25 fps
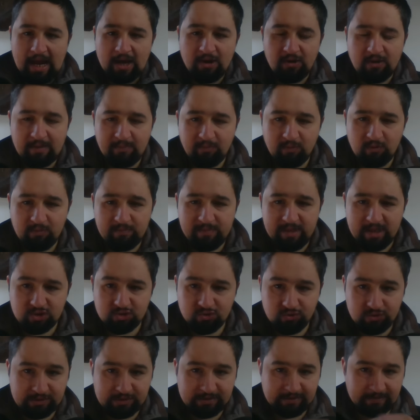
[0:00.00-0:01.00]
Alors la première
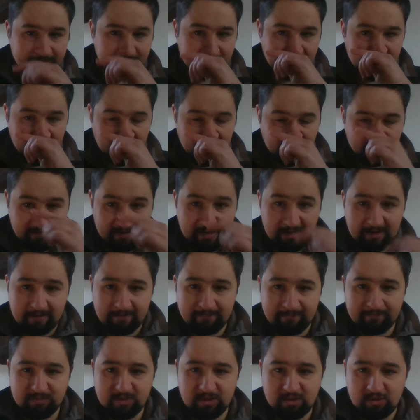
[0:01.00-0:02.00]
chose à
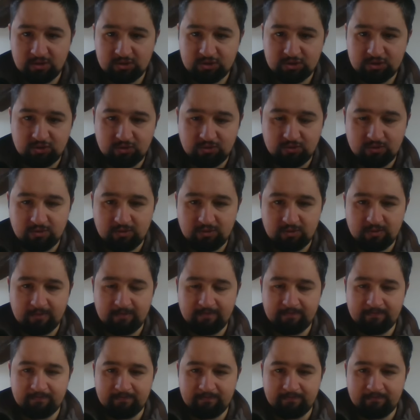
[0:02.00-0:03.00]
faire lorsque,
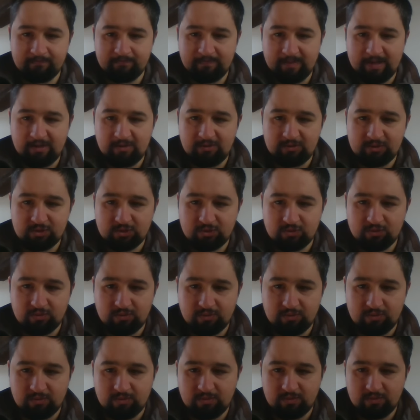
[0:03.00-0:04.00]
lorsque
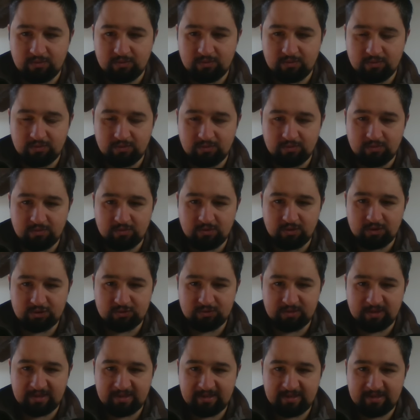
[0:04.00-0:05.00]

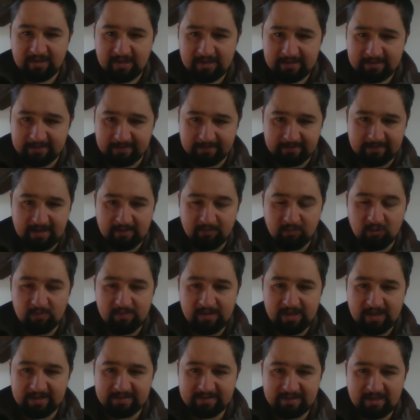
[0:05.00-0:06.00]
lorsqu'on a des dettes, hein, la
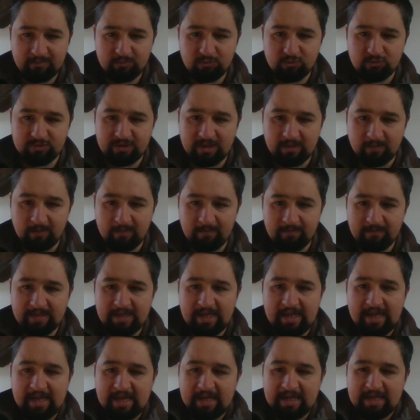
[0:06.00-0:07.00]
première étape notamment,
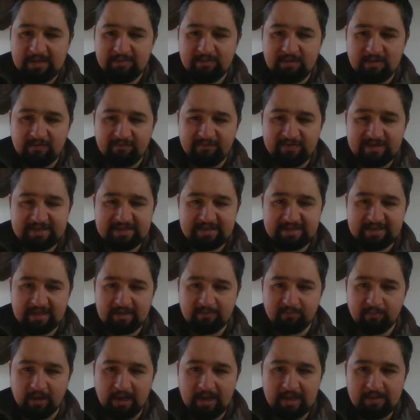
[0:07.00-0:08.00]
eh bien en fait c'est
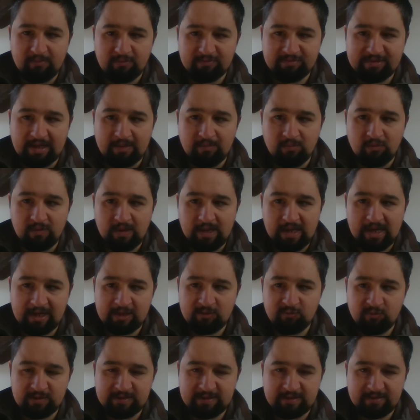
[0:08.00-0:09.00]
d'être prêt mentalement à
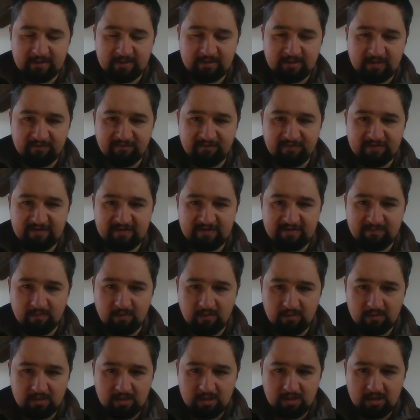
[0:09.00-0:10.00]
réduire ses dettes.
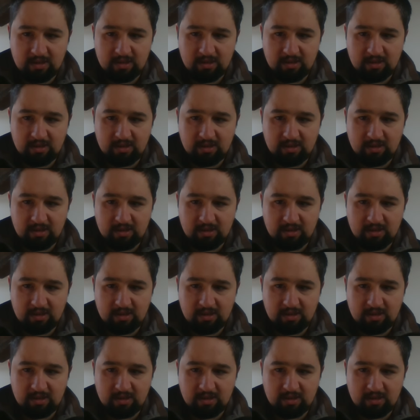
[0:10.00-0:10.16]
Effectivement,